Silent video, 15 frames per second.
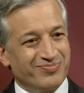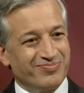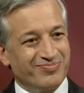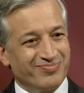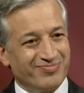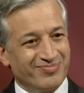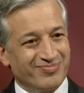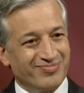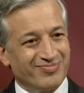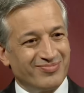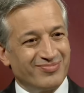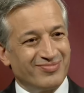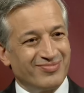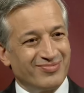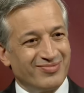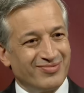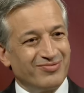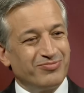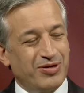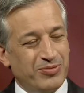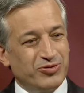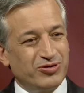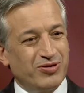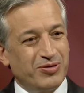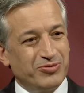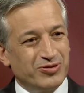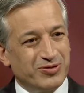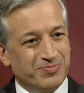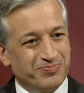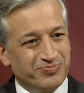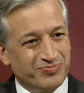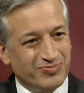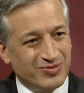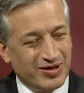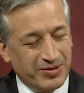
Vamos a hacer la oración luego para comenzar.